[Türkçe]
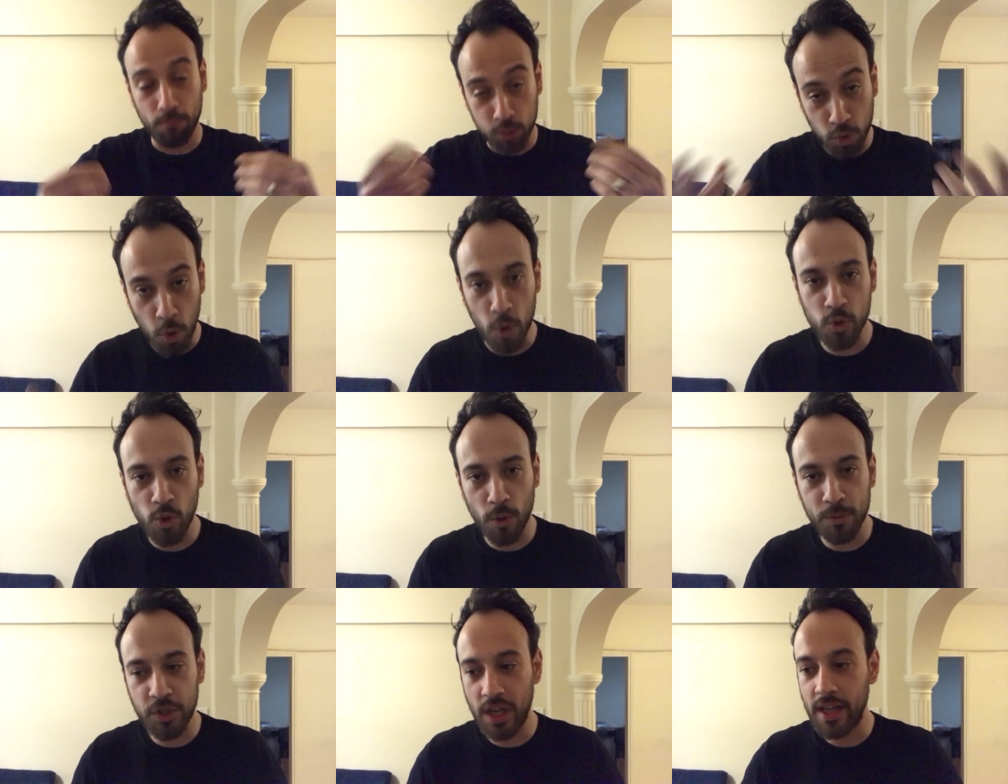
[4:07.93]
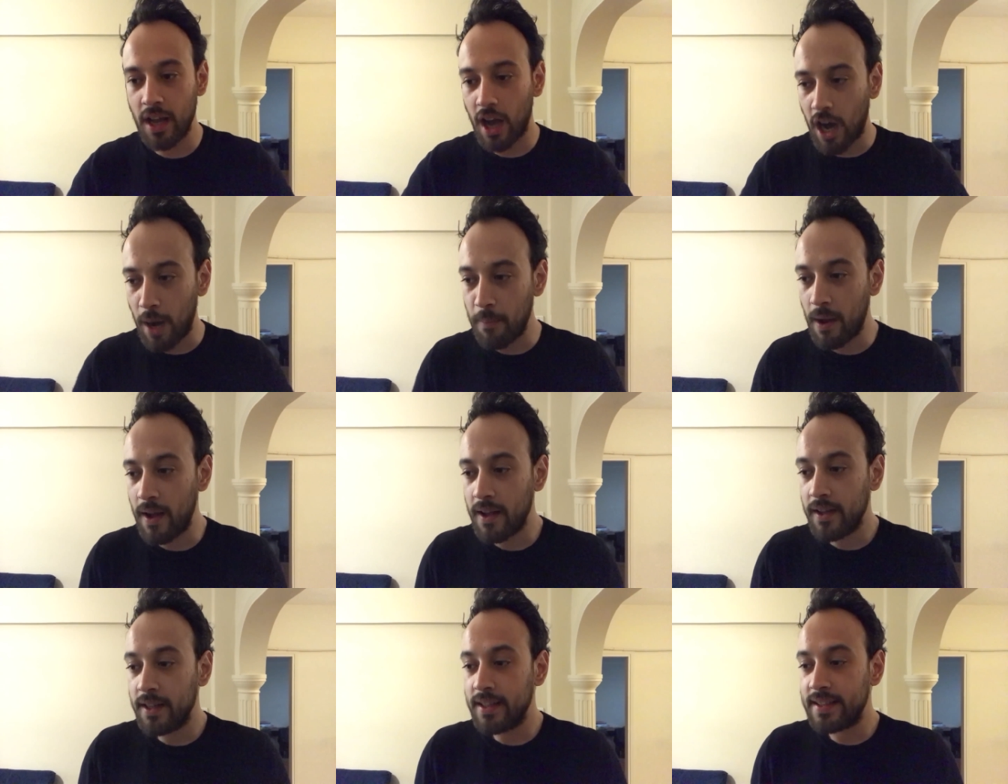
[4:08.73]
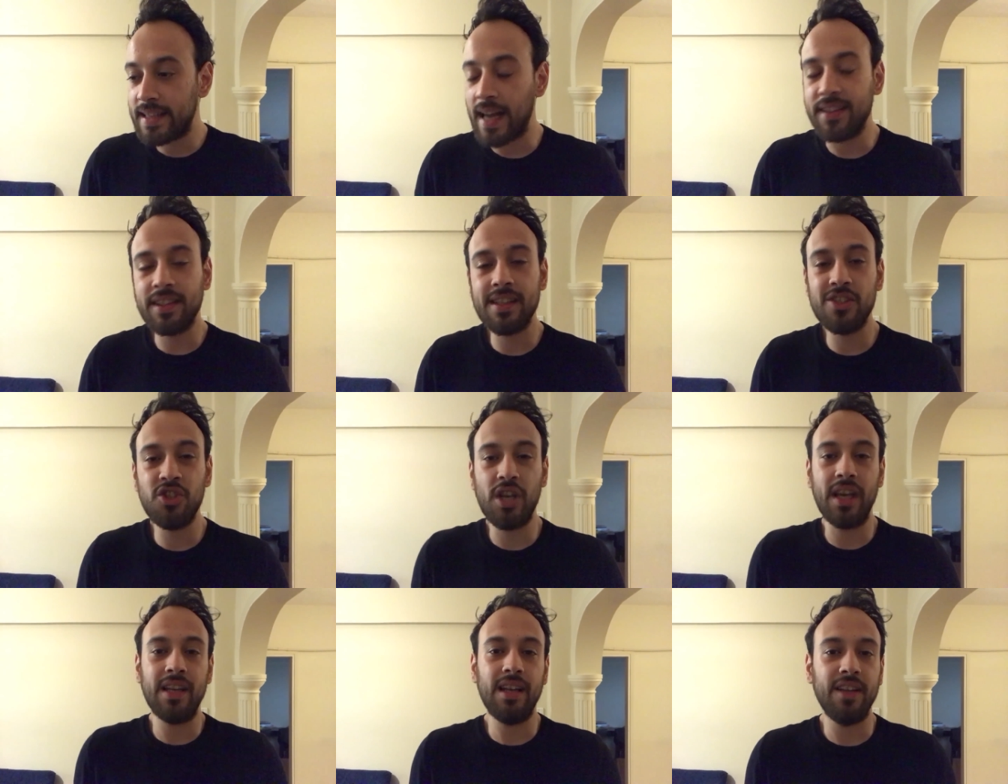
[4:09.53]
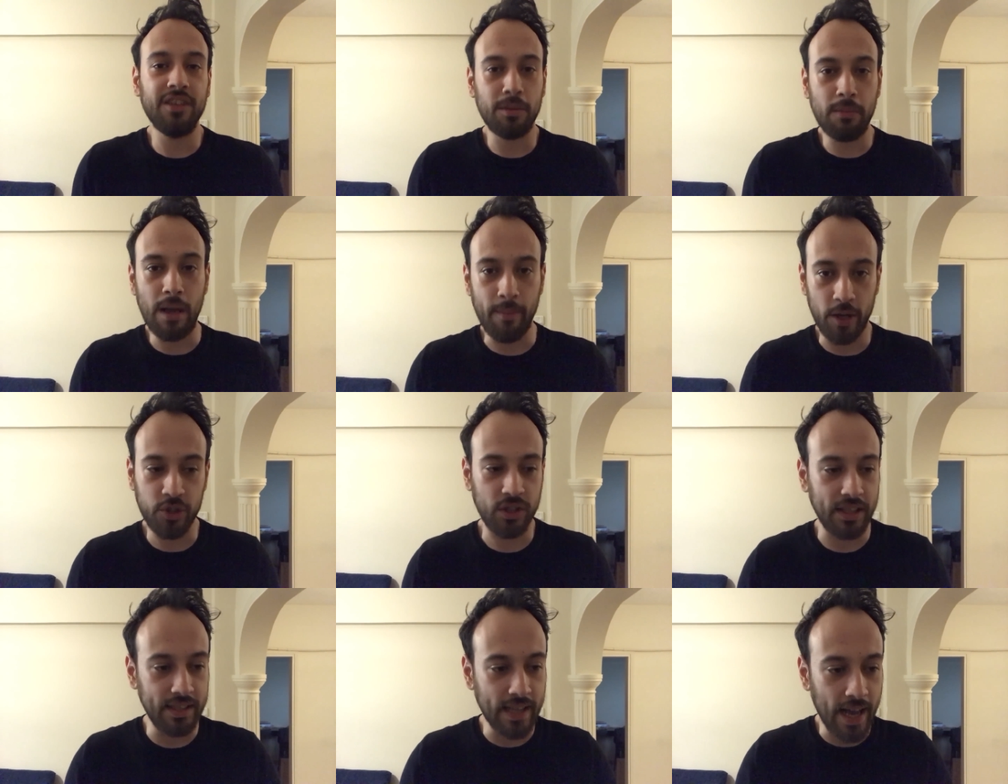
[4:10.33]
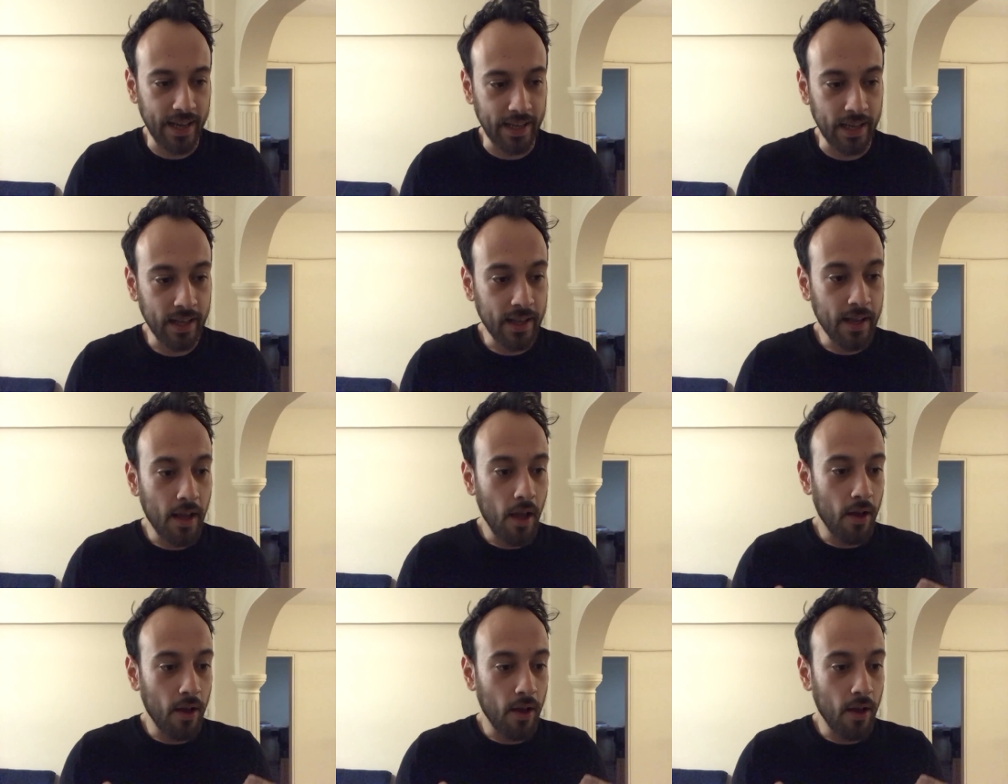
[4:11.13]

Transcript: Bu çok zor bir şey ama kendinizi şekillendirmeye başlayın. Yani